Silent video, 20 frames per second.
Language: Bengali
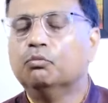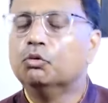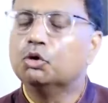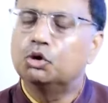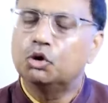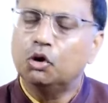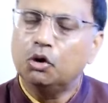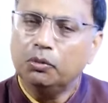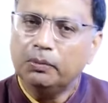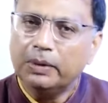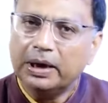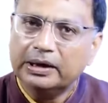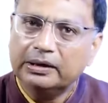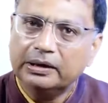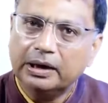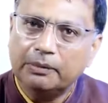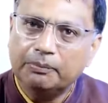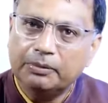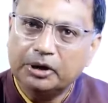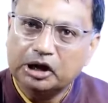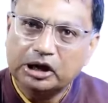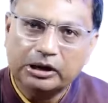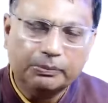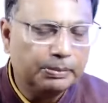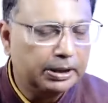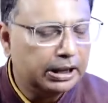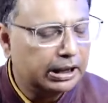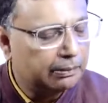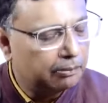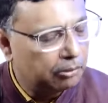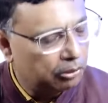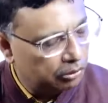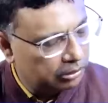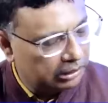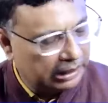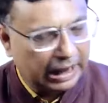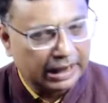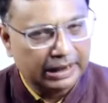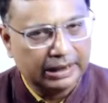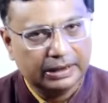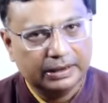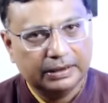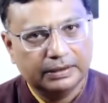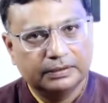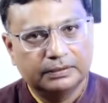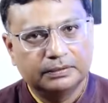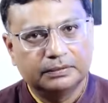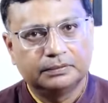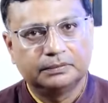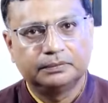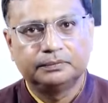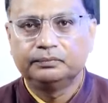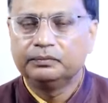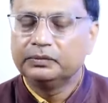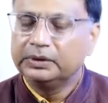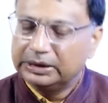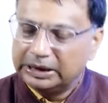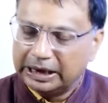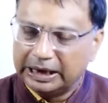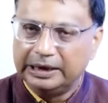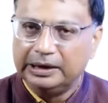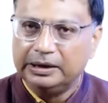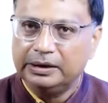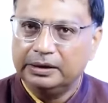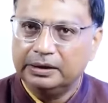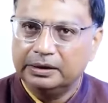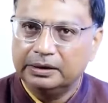মুসলমানরা বিজেপিকে ভোট দেয়নি তিন